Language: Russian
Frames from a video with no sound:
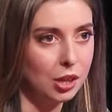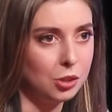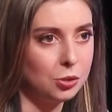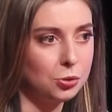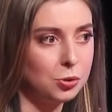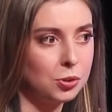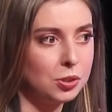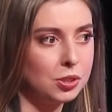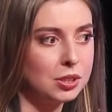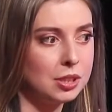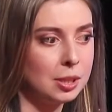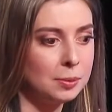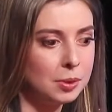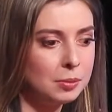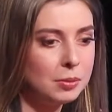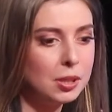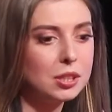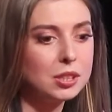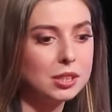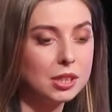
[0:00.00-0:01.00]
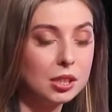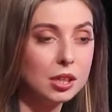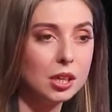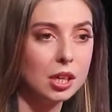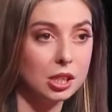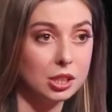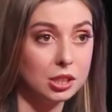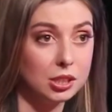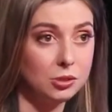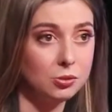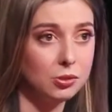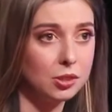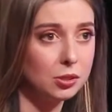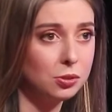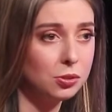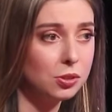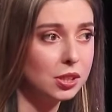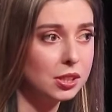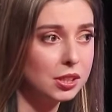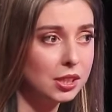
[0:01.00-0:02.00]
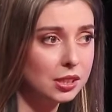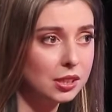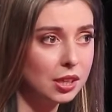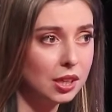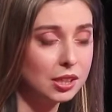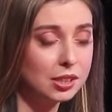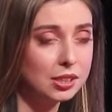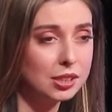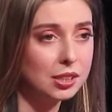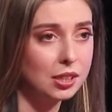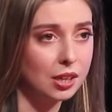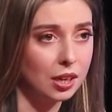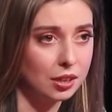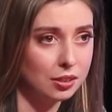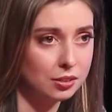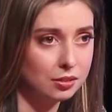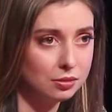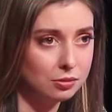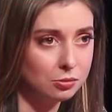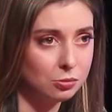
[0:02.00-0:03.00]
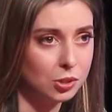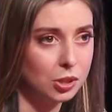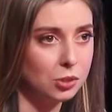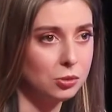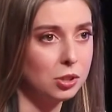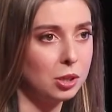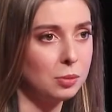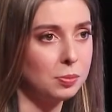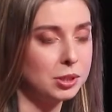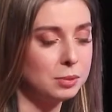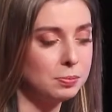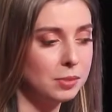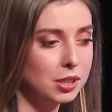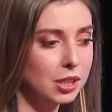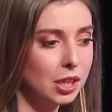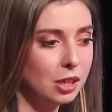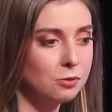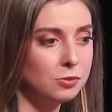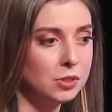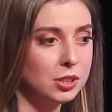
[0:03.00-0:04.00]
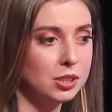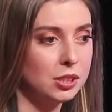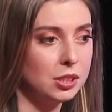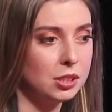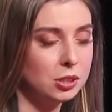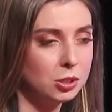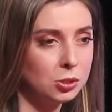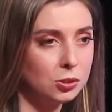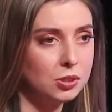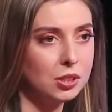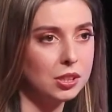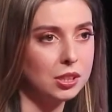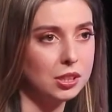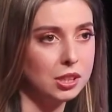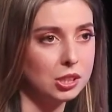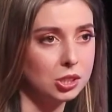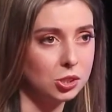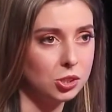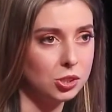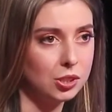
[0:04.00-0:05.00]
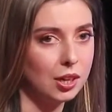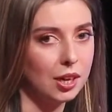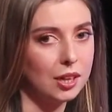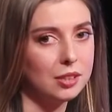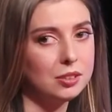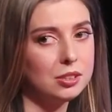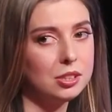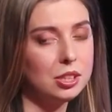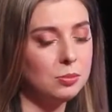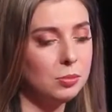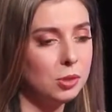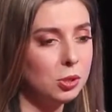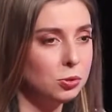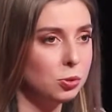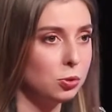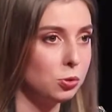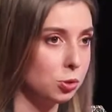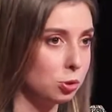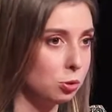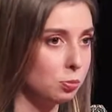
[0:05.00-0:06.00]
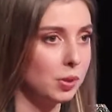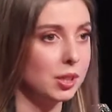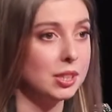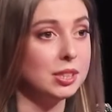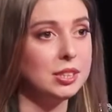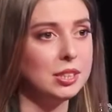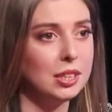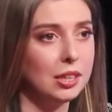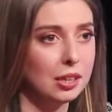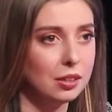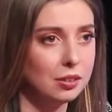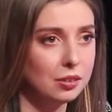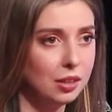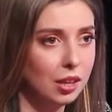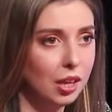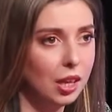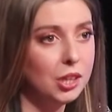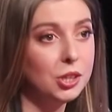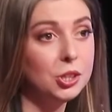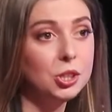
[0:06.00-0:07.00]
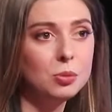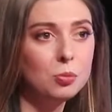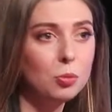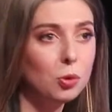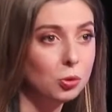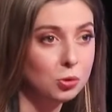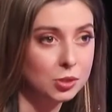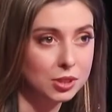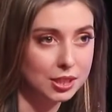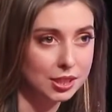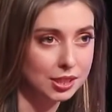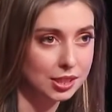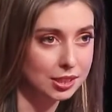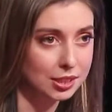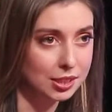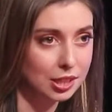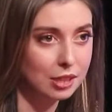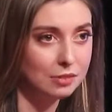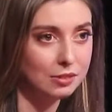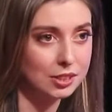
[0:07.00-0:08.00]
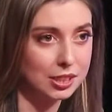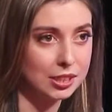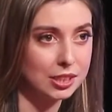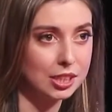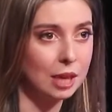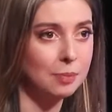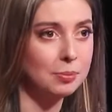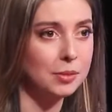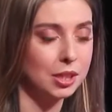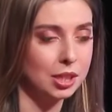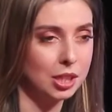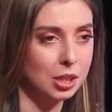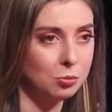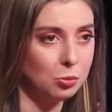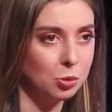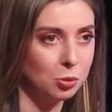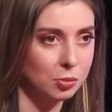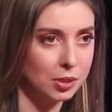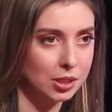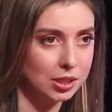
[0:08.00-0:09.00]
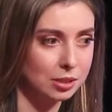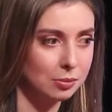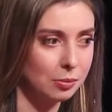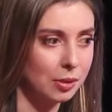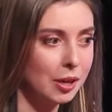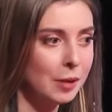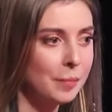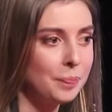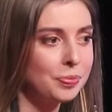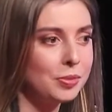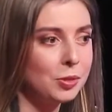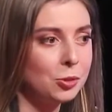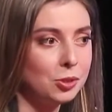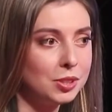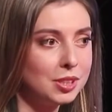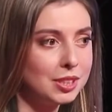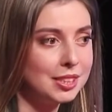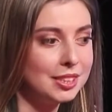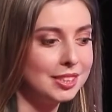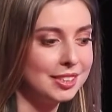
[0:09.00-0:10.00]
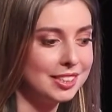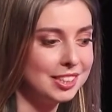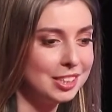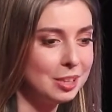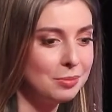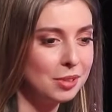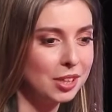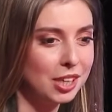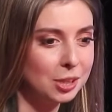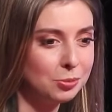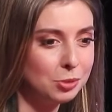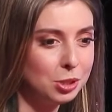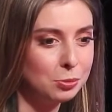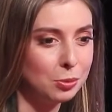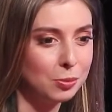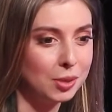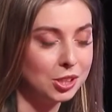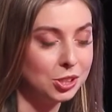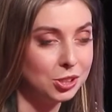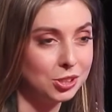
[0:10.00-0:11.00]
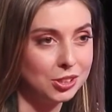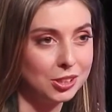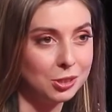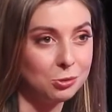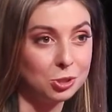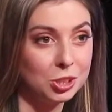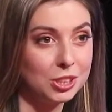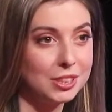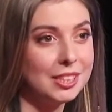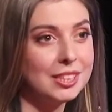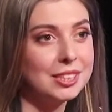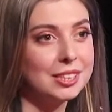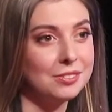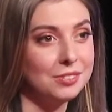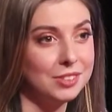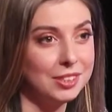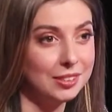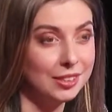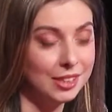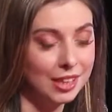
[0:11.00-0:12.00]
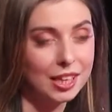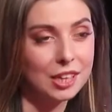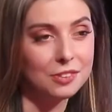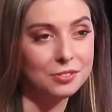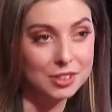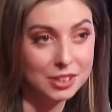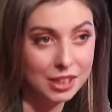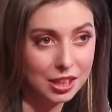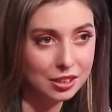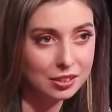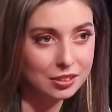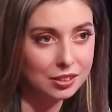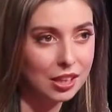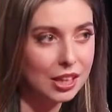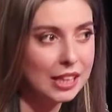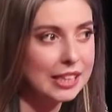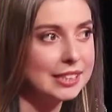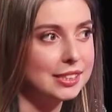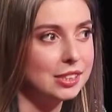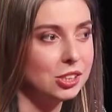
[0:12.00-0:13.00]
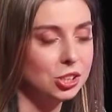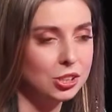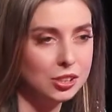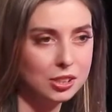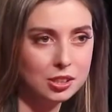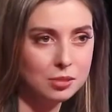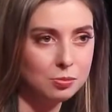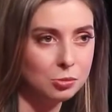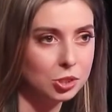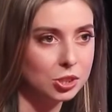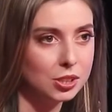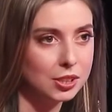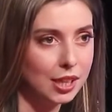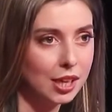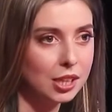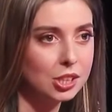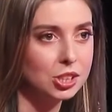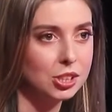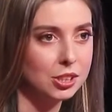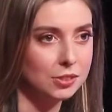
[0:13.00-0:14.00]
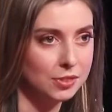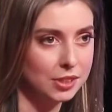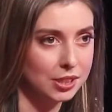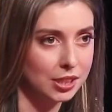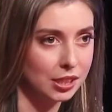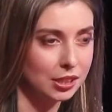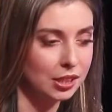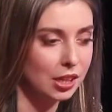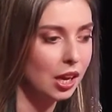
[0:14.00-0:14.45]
То есть, например, те граждане, у которых нет ID-карт, у которых паспорта в виде традиционных книжечек, они не имеют доступа к ДИИ и не могут зарегистрироваться там таким образом. То есть эта система как минимум рассчитана уже не, за, не на всех и защитить может также не всех.